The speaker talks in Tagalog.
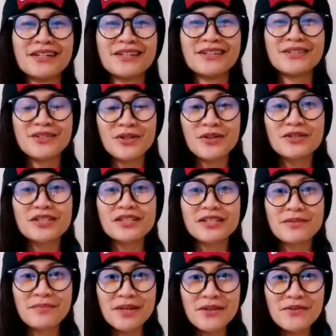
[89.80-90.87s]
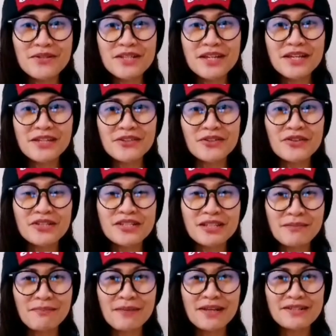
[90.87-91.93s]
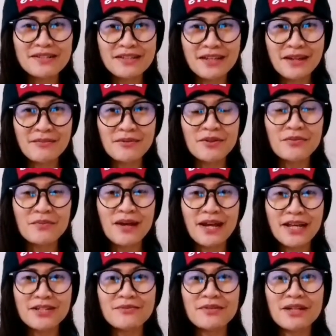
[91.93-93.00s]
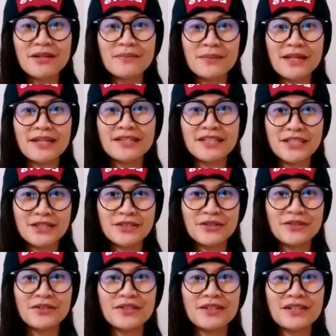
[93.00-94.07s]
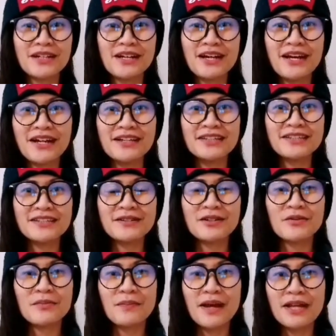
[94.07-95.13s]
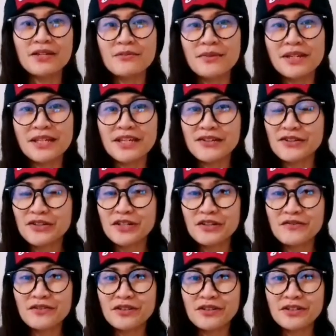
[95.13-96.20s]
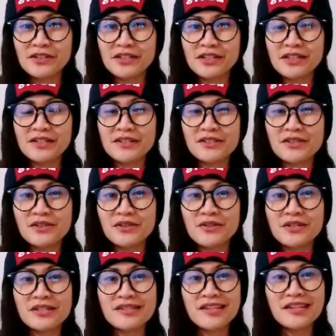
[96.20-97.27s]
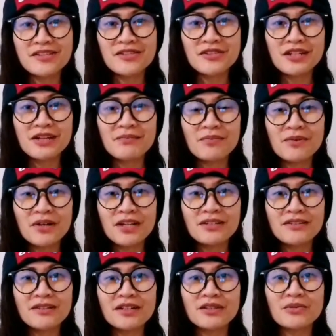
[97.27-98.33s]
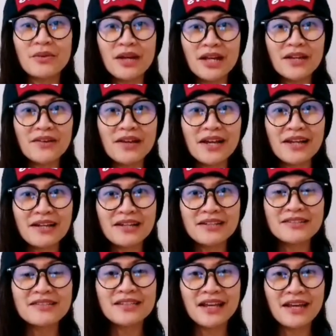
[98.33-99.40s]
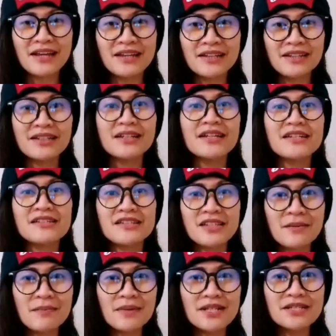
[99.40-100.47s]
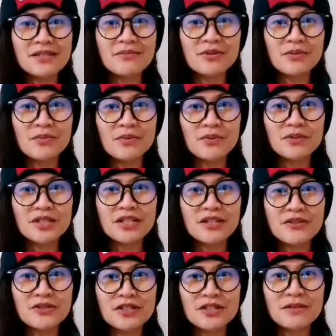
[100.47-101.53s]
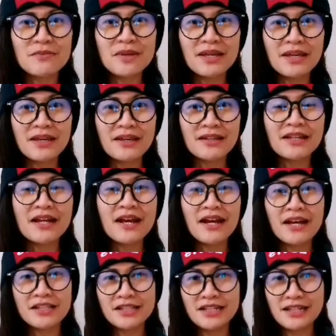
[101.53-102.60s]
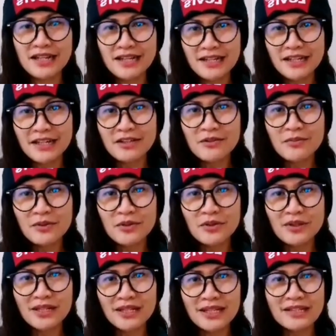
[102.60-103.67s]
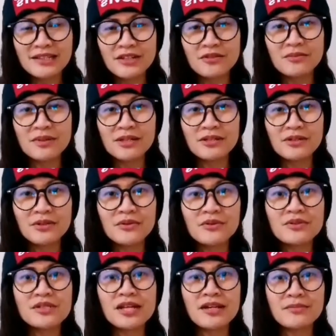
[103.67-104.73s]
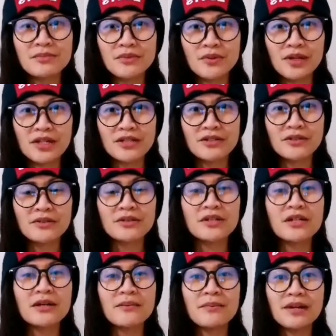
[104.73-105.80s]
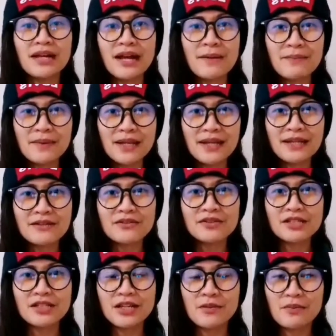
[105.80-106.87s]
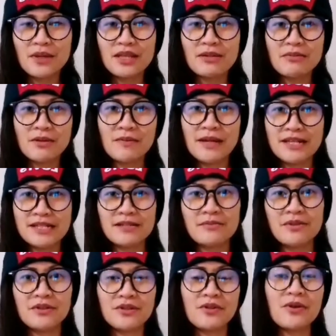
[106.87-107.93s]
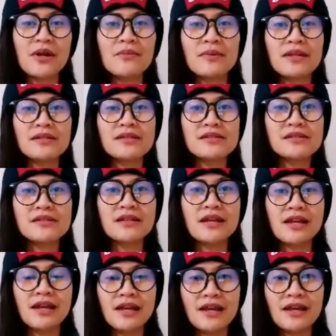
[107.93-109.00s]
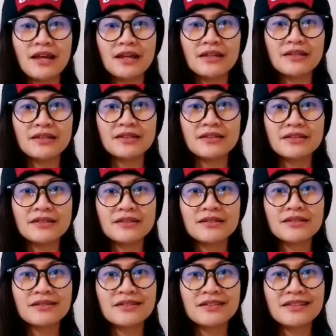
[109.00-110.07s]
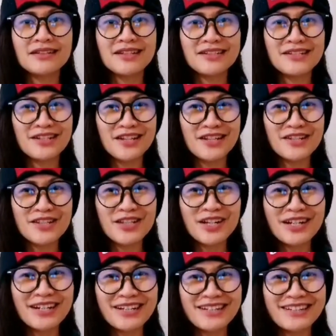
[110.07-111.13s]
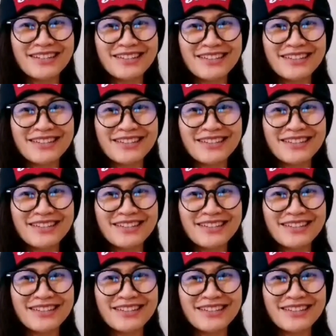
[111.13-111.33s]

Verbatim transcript: So, sasabihin ko sa inyo step by step kung paano mag-apply dito at kung paano maging caregiver. So, stay tuned lang po kayo at huwag kayong aalis dahil step by step ko po sa inyo sasabihin at ilalagay ko po yung link down below kung saan po kayo mag-apply, kung saan kayo pwede magpasa ng mga requirements and Let's get started!